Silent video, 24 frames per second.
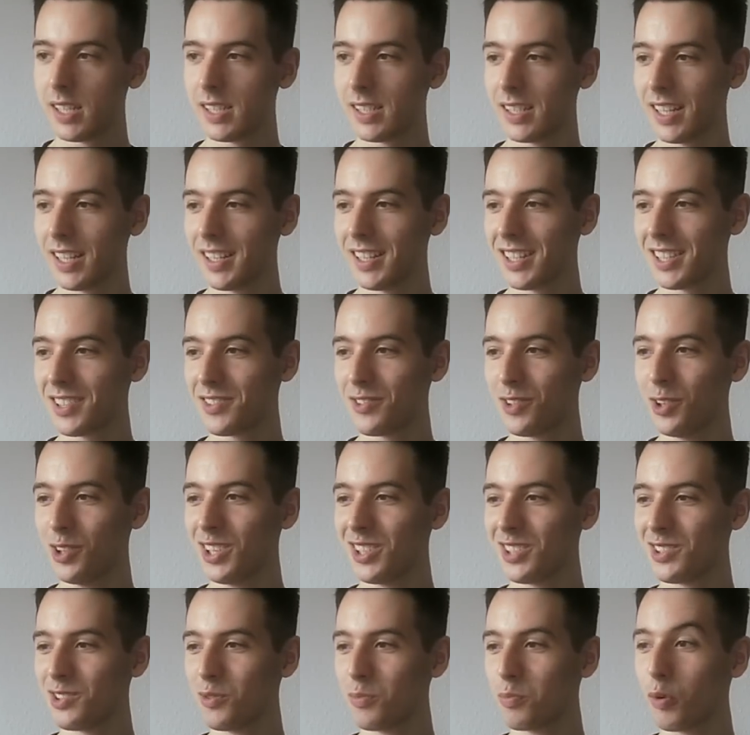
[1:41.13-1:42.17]
Denn das würde
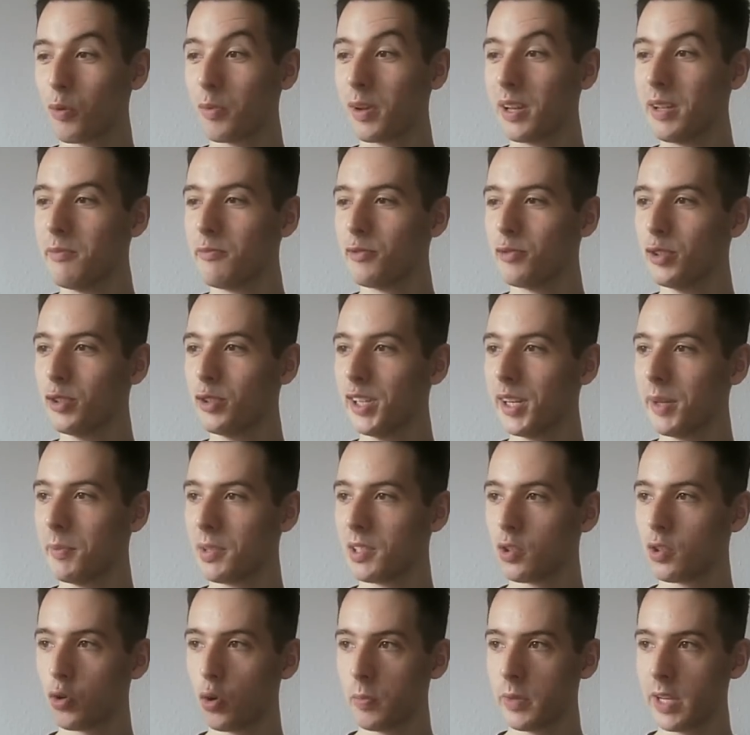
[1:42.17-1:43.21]
zu Problemen führen, nämlich
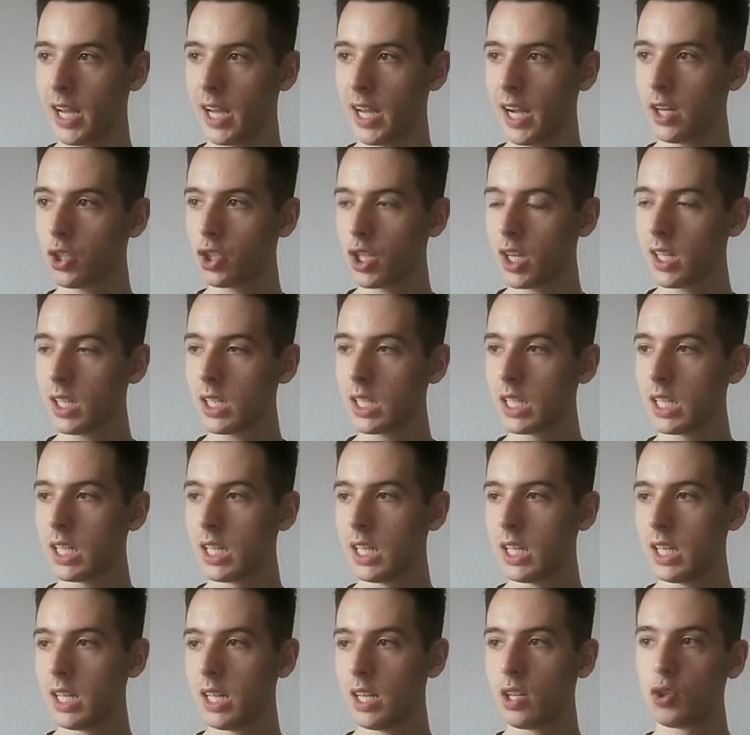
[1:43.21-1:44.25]
Turm E8 Schach.
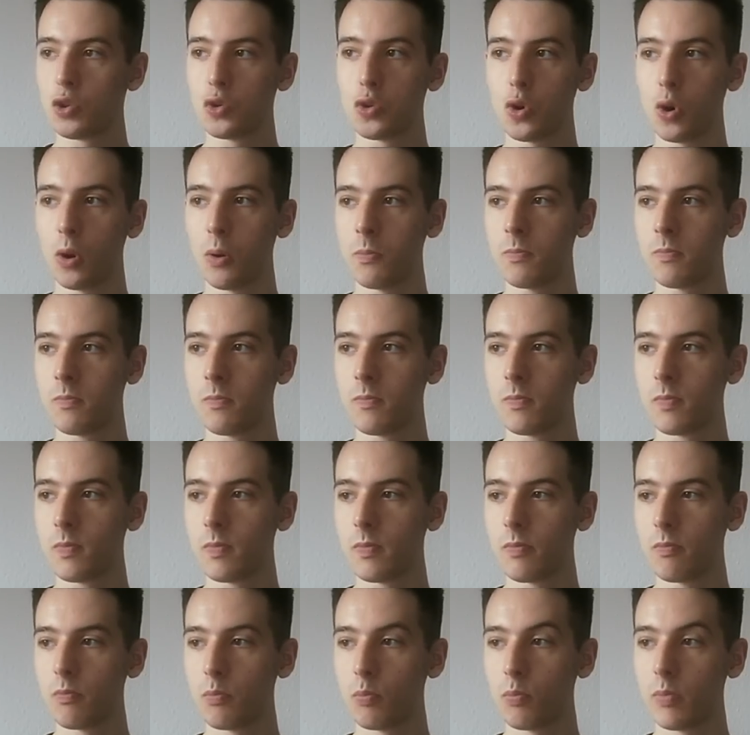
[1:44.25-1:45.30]
Turm
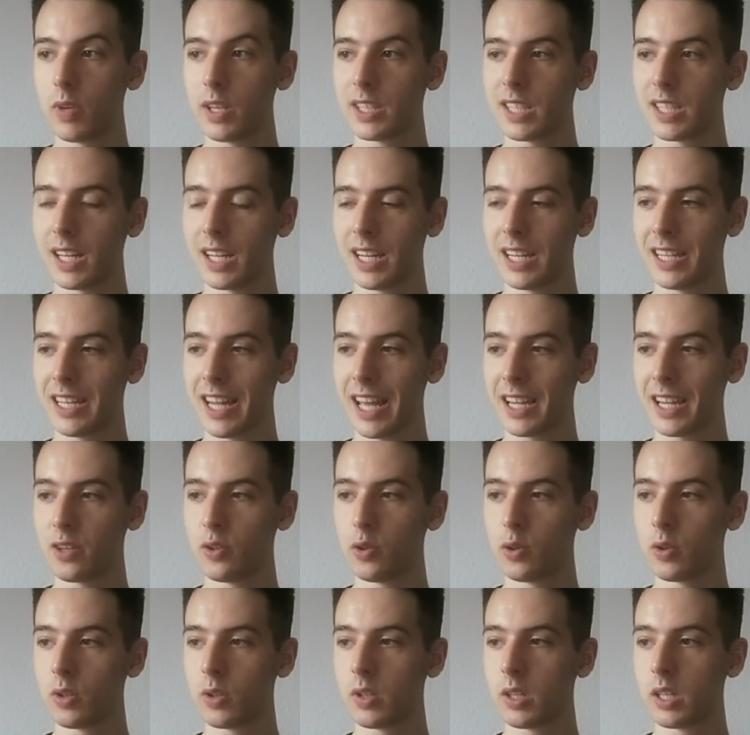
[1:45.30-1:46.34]
ist an der
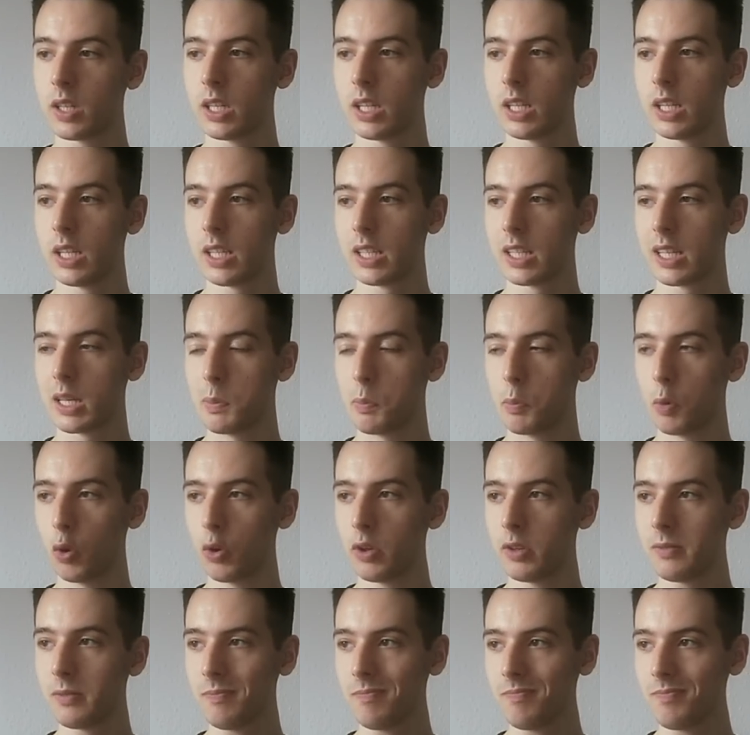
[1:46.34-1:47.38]
Deckung
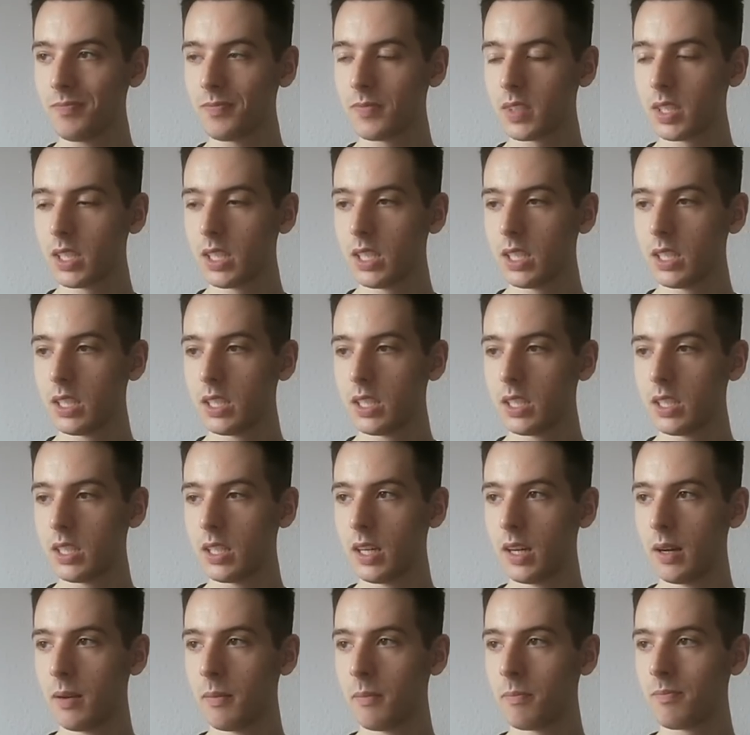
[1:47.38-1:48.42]
gebunden.
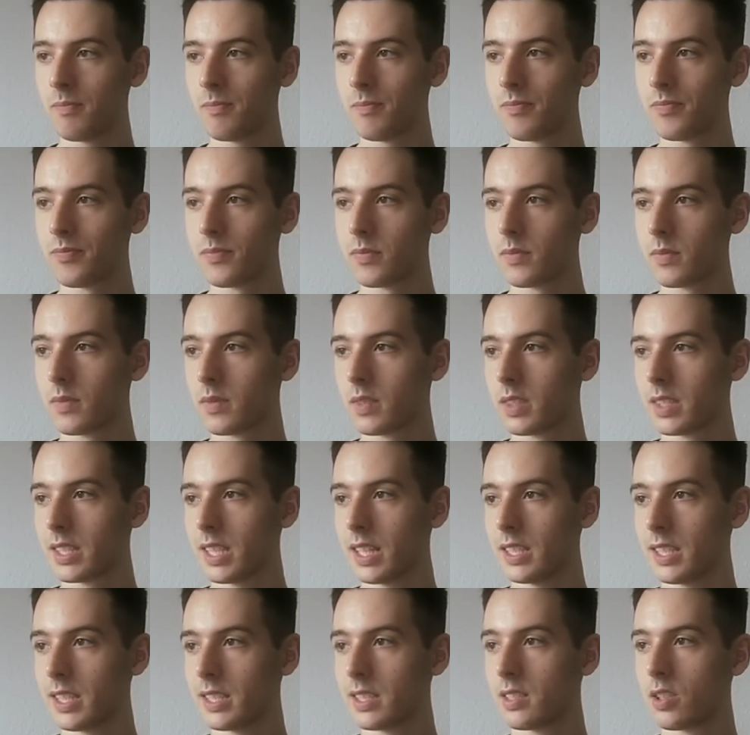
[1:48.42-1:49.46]
Ähm, das
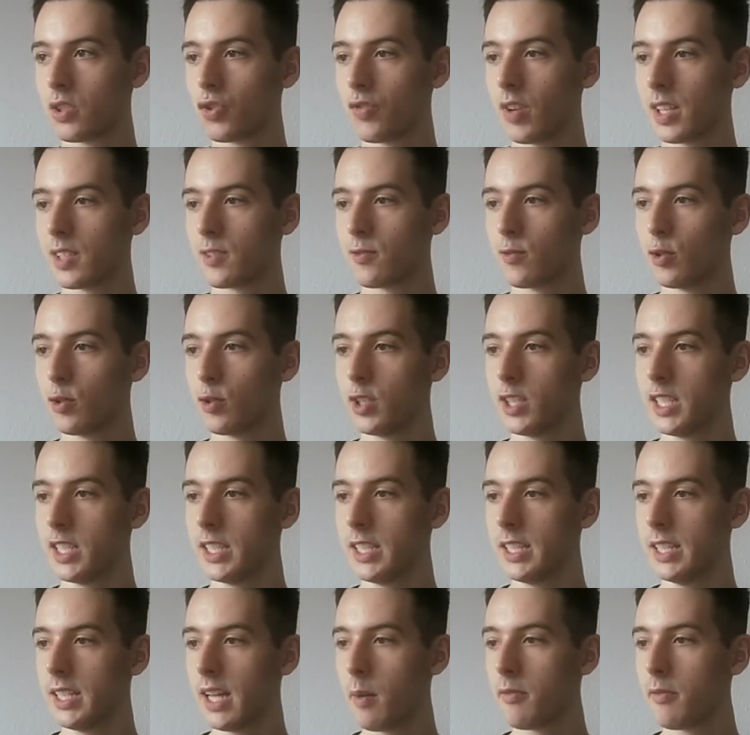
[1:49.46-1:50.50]
heißt, Schwarz würde hier
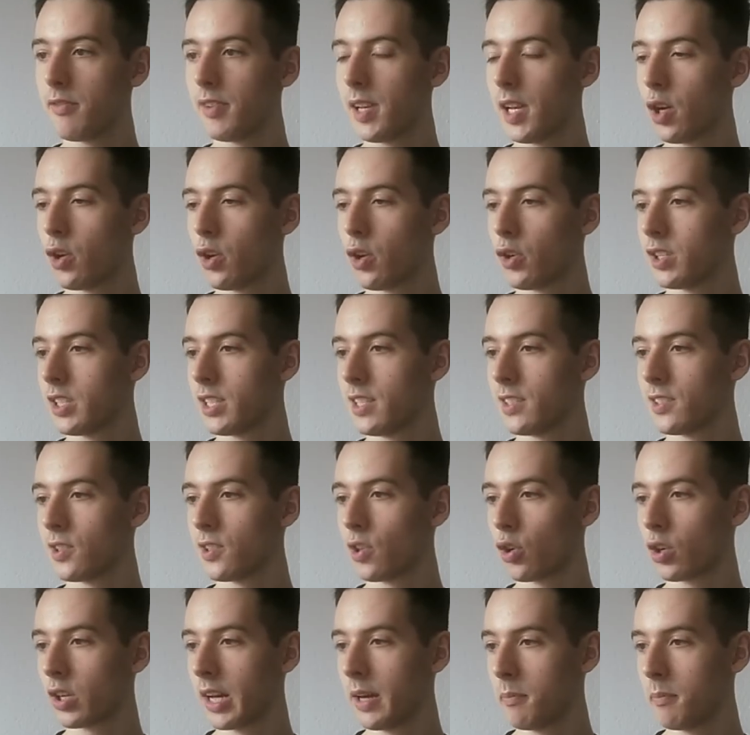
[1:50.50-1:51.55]
die Dame verlieren und hier ist
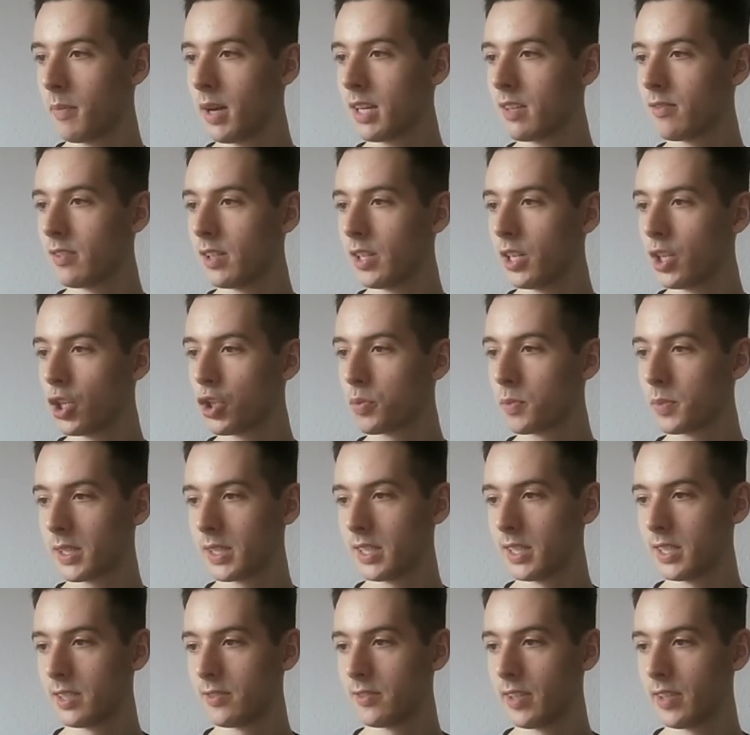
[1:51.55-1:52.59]
auch kein Matt, weil der
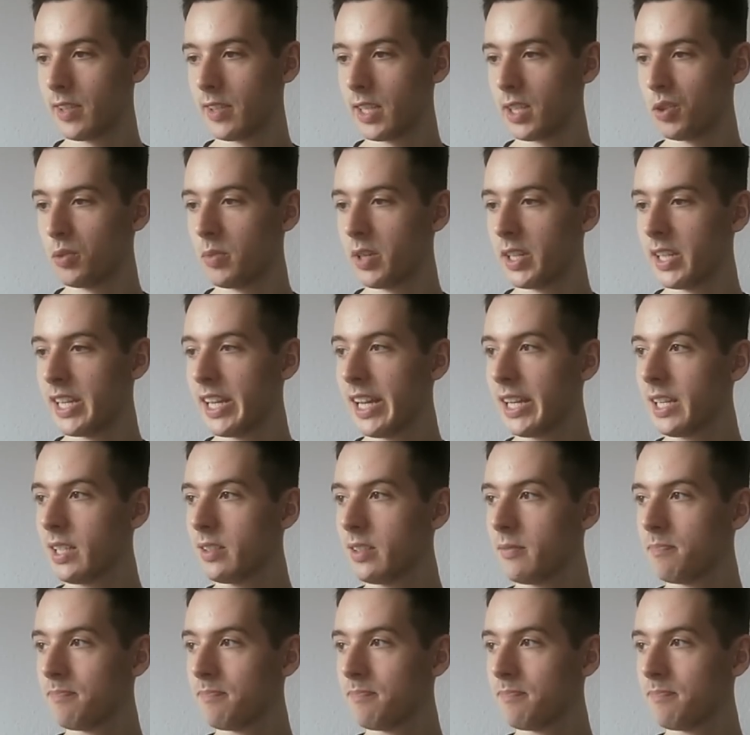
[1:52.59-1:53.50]
Springer das Feld überdeckt.